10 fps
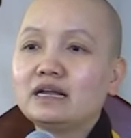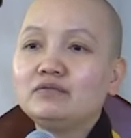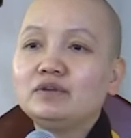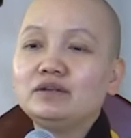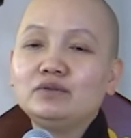
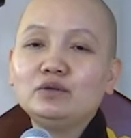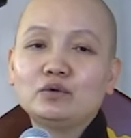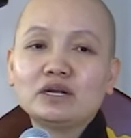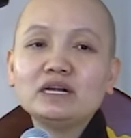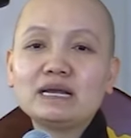Thay vì ví
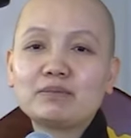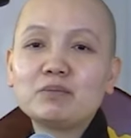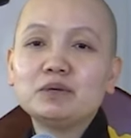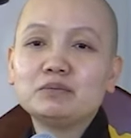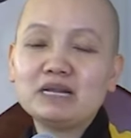dụ cái nghiệp
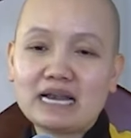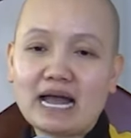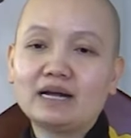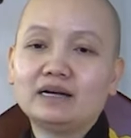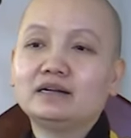đó mình bị
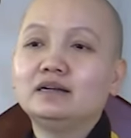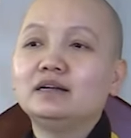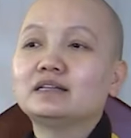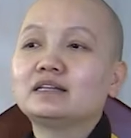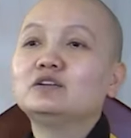nặng
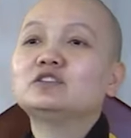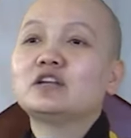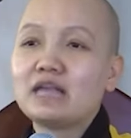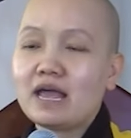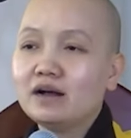thì nó
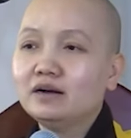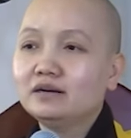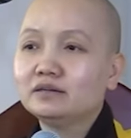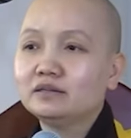sẽ nhẹ hơn.